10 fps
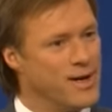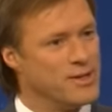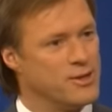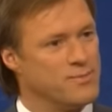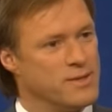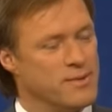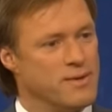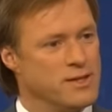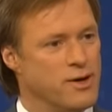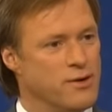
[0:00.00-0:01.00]
so ein Job, den ja. man
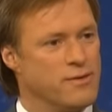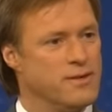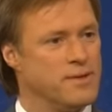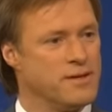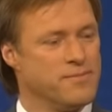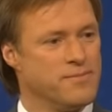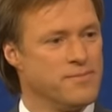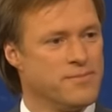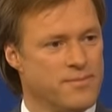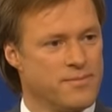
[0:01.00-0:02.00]
mal so aufgibt.
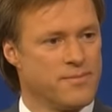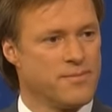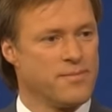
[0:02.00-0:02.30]
Nun, das